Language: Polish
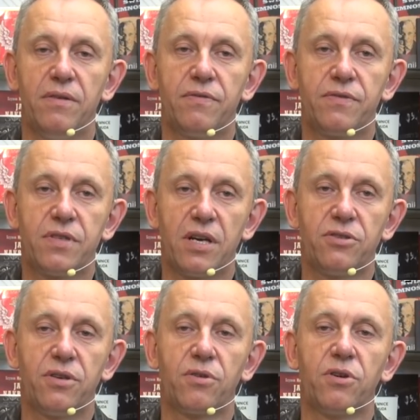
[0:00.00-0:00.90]
w
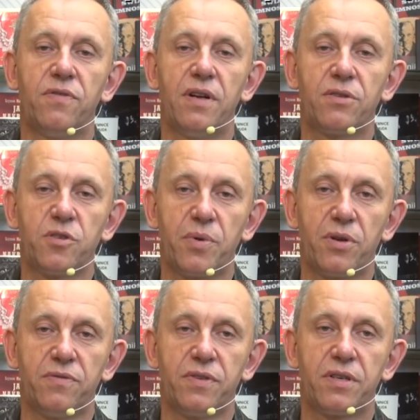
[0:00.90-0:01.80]
czasie rokowań
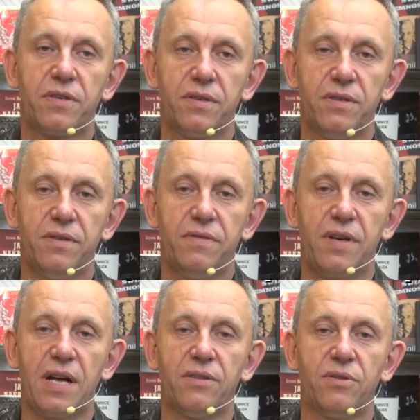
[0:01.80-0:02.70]
rozbiorowych w
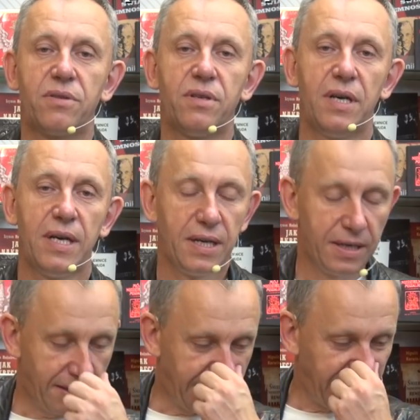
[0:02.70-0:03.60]
Radnot.
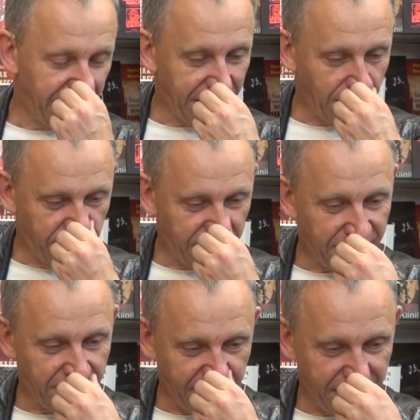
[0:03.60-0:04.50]
Y, na
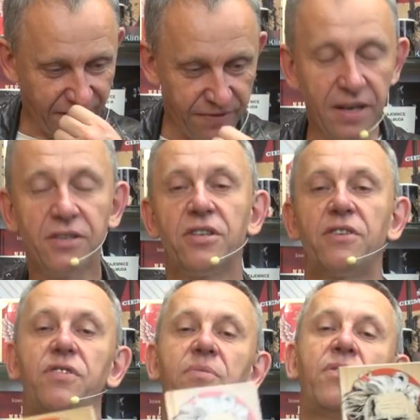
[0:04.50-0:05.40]
ówczesnych Węgrzech,
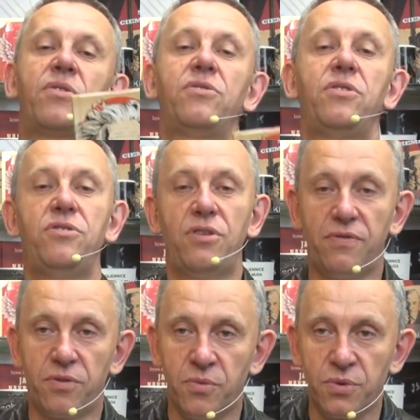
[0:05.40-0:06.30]
w Sieniogrodzie, dzisiaj
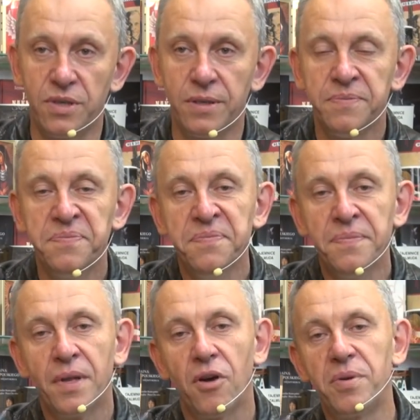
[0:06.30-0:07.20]
w Rumunii.
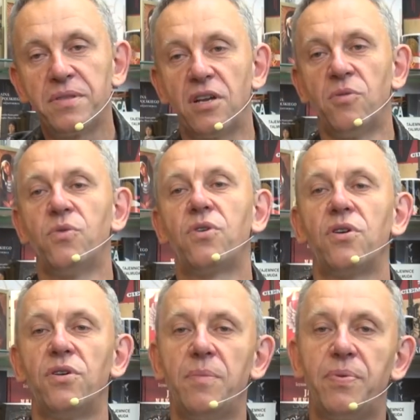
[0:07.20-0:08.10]
Obiecano mu
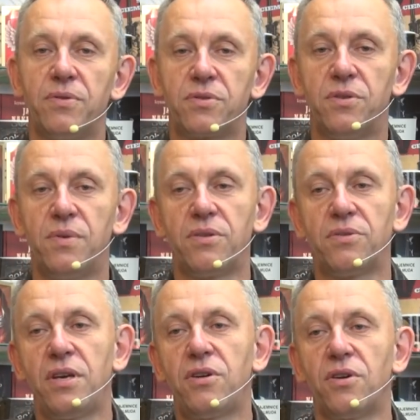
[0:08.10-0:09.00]
koronę polską, a do
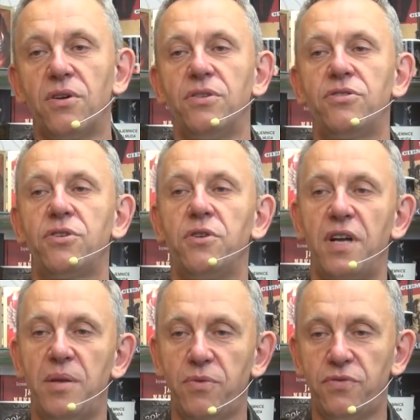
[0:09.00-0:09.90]
tej korony
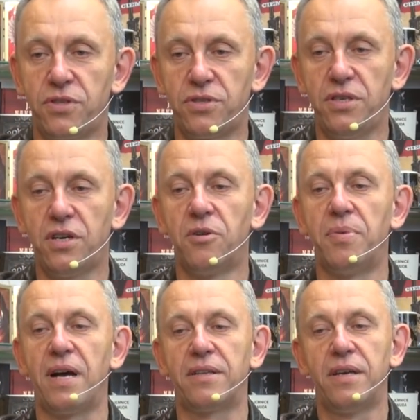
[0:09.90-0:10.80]
szykowany był wcześniej jego
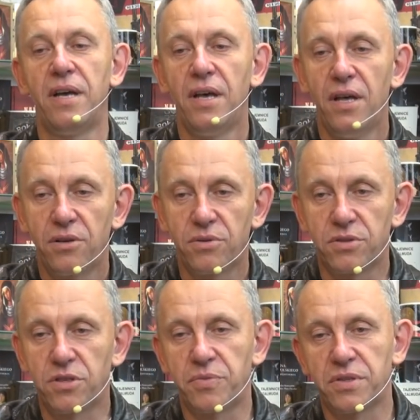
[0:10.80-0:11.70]
brat, który
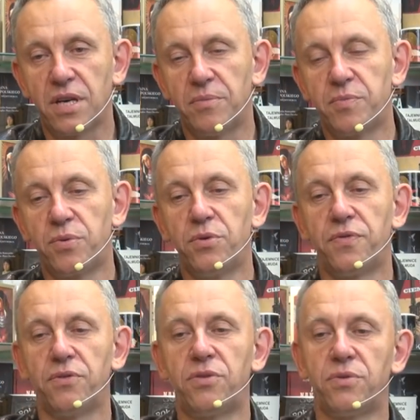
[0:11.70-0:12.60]
został przez
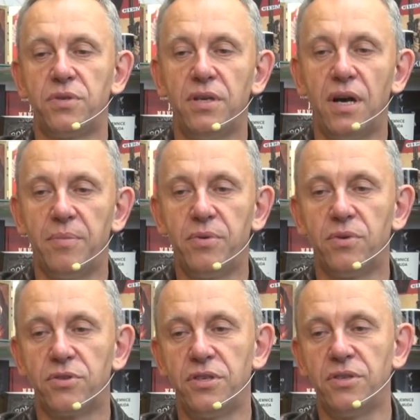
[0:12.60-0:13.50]
Habsburgów otruty, a
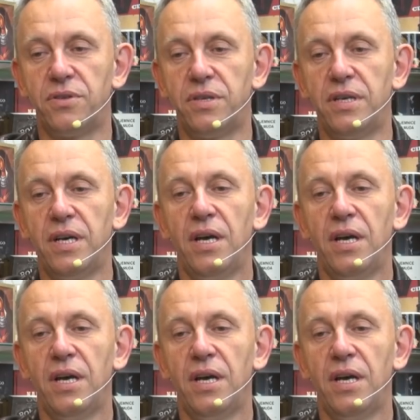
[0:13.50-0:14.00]
był ożeniony y,